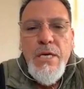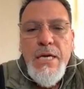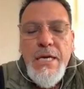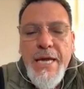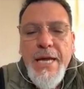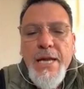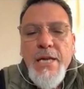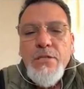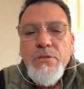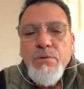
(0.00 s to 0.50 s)

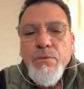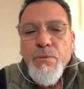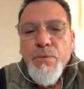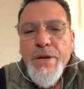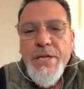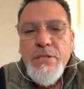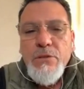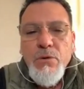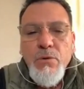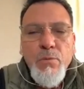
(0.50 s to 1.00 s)
¿Qué les
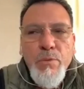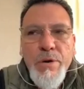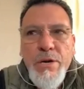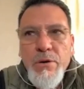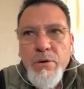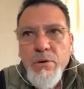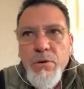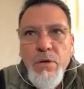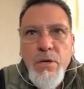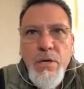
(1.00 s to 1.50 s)
ofrezco?
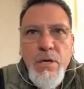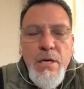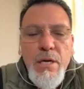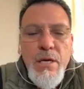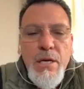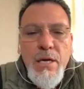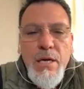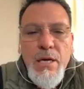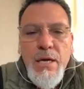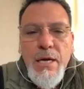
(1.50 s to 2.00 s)
Bueno,
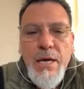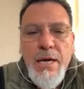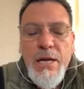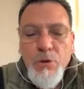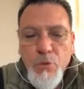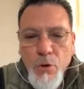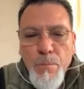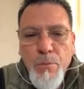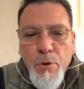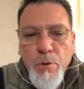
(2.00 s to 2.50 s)
el
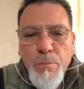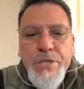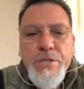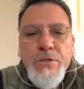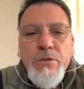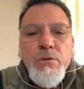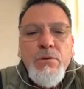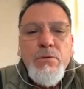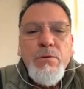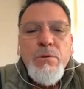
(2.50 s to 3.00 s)

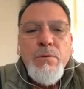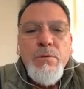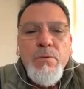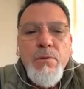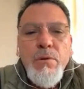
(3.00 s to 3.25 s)
compromiso